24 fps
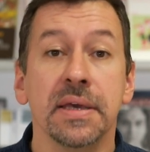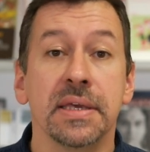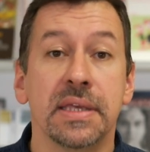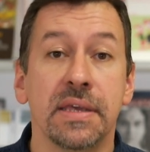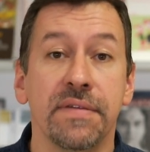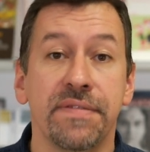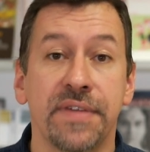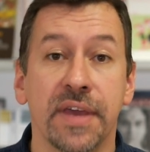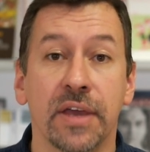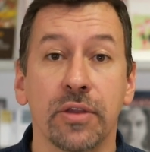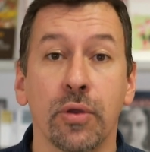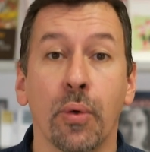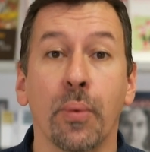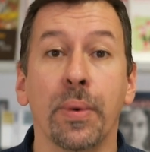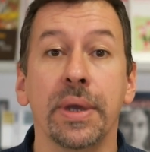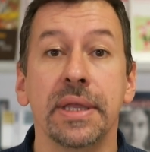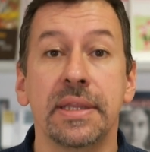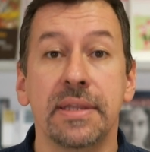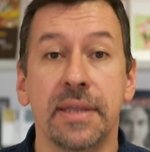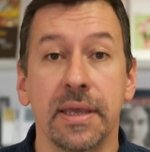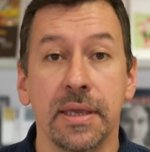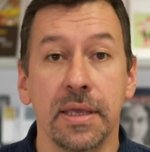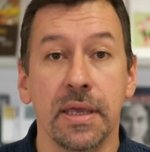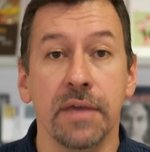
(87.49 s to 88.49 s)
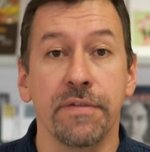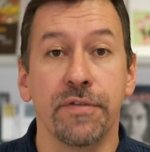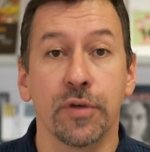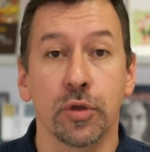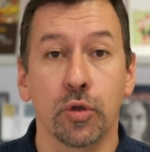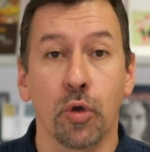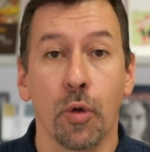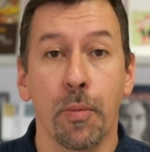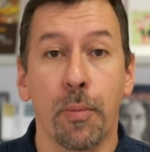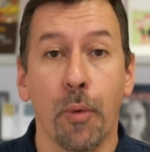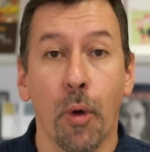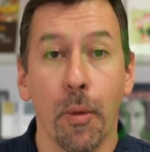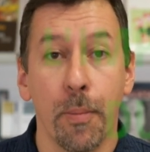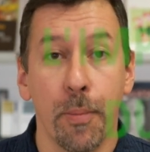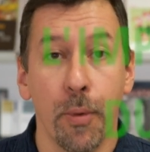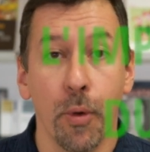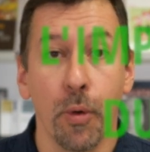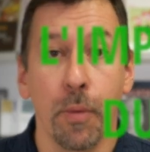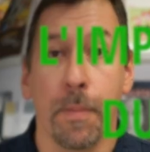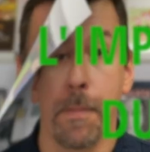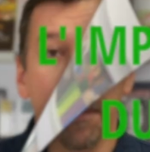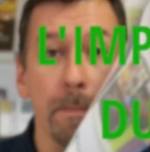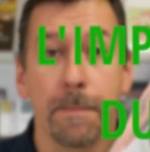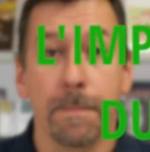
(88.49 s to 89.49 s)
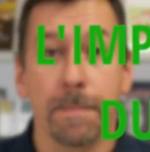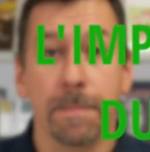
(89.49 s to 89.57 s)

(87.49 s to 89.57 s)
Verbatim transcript: qui viendront étayer votre propos.